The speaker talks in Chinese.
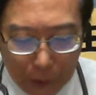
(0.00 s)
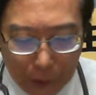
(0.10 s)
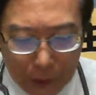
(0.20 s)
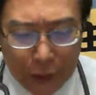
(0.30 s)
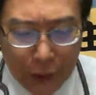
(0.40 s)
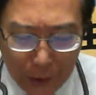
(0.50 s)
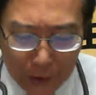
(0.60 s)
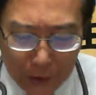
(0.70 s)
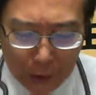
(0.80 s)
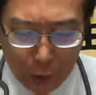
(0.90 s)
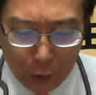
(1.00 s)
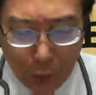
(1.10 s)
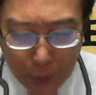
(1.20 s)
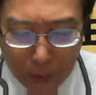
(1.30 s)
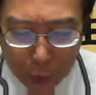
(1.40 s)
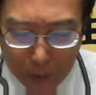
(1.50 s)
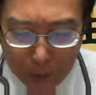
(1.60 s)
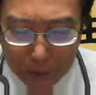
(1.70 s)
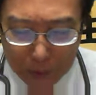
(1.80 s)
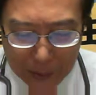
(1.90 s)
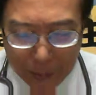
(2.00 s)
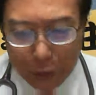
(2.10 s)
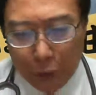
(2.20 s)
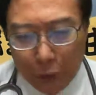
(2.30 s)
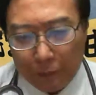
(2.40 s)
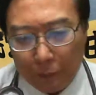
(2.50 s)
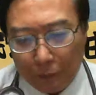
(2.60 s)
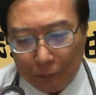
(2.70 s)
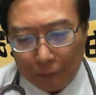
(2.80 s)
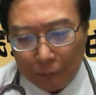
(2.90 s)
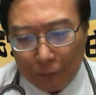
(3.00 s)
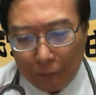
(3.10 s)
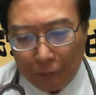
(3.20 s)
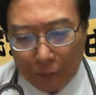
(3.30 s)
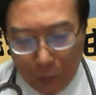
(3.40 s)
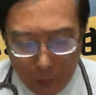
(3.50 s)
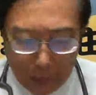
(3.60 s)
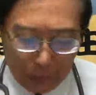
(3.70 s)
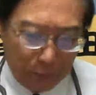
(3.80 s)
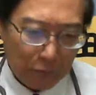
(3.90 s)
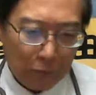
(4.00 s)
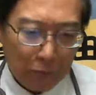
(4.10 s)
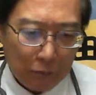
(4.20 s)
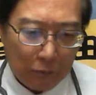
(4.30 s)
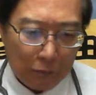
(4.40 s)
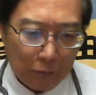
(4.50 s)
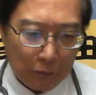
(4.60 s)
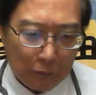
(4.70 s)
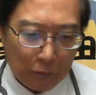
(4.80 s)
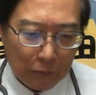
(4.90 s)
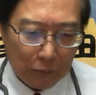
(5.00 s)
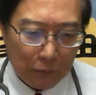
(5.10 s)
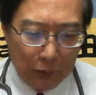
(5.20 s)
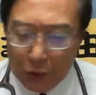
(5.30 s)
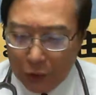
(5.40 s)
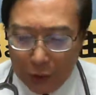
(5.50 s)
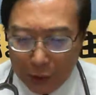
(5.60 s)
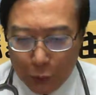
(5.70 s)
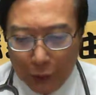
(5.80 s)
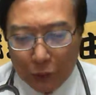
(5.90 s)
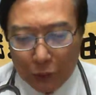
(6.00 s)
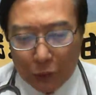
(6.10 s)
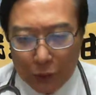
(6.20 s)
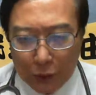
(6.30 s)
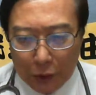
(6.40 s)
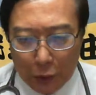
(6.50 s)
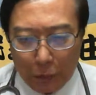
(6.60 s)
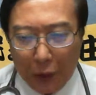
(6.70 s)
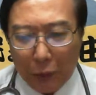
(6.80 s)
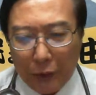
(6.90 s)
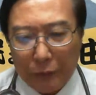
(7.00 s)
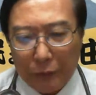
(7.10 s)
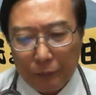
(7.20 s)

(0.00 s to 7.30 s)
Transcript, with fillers: 既然连一个总统的候选人都杀不出来，当然，任何人出来拢总是做炮灰，